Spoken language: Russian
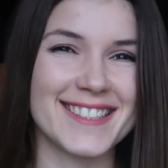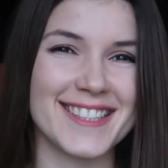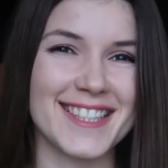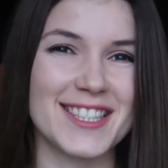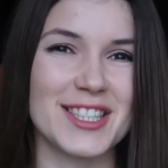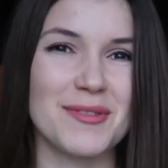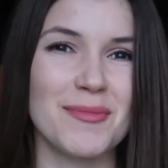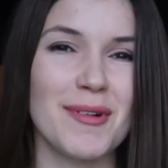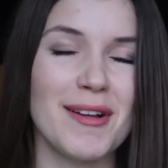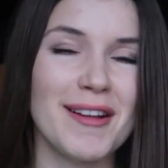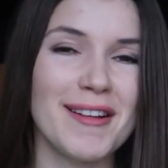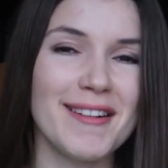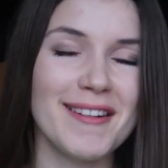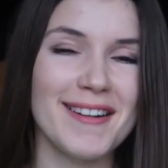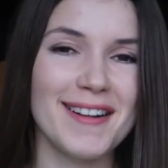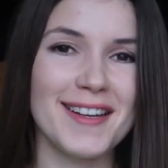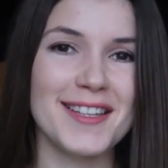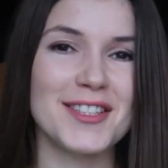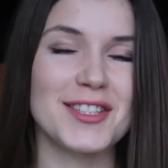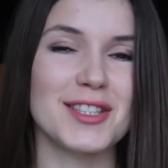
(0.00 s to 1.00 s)
так скажем,
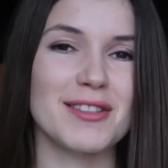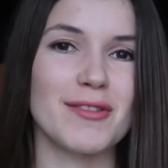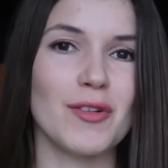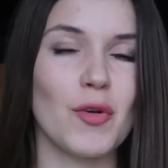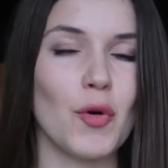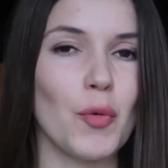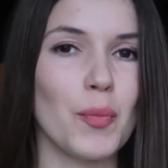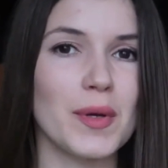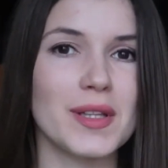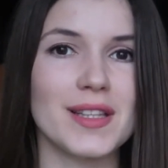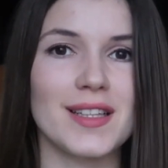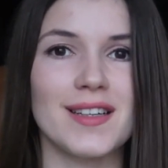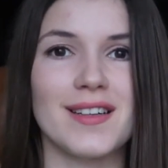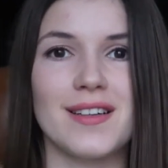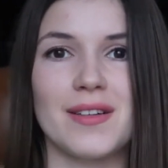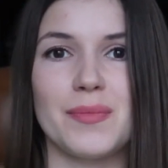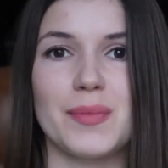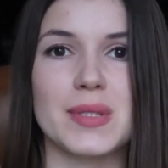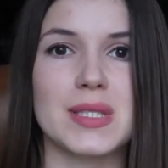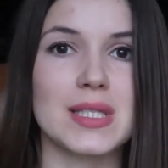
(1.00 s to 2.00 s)
личного
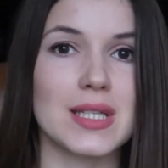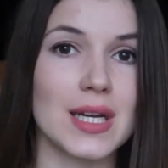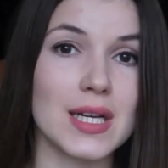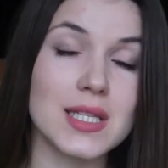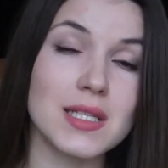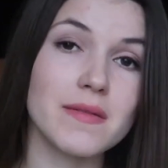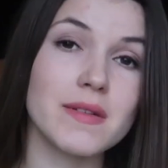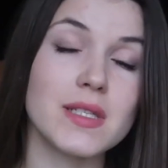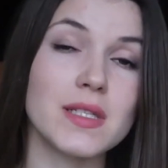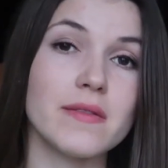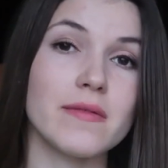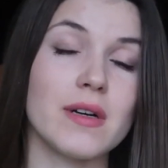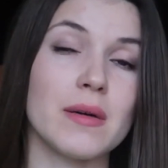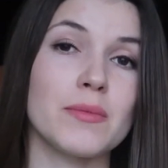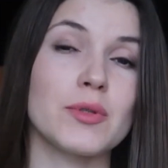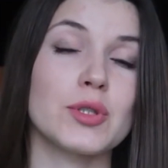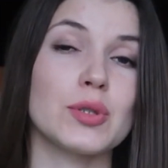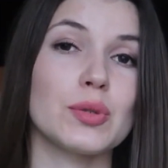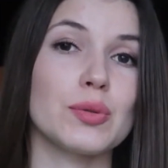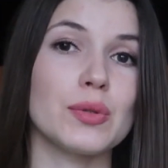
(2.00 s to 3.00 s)
опыта подсказывать
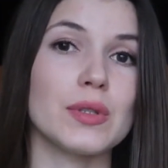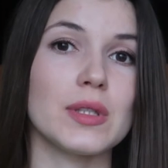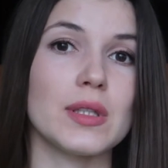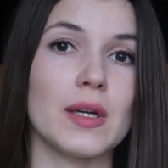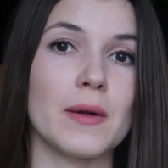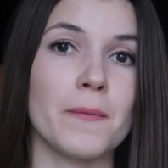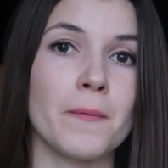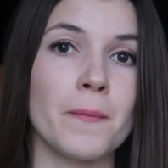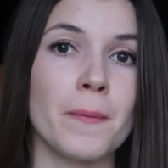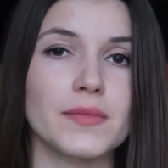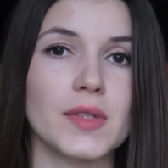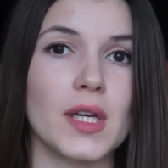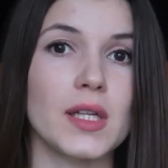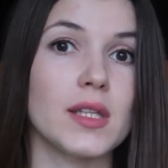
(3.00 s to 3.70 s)
вам что-то.